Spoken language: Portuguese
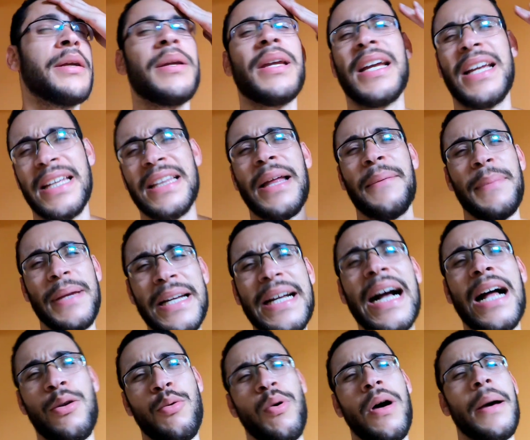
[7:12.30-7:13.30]
aqui que aqui tá bem
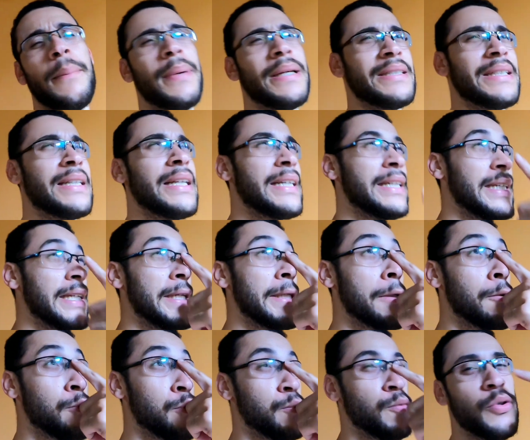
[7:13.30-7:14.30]
calor, rapaziada.
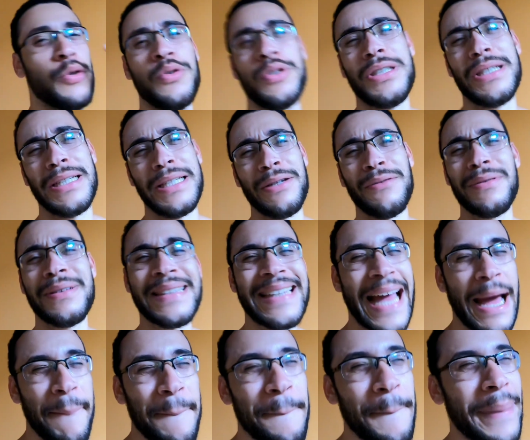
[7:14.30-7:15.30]
Aqui no Rio de Janeiro
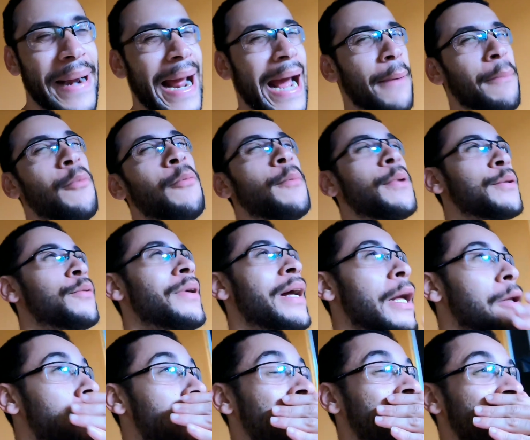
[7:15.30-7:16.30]
tá brabo, mano.
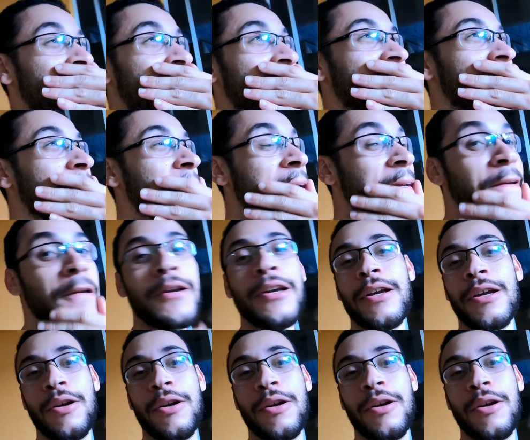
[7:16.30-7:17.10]
Calorzinho aqui.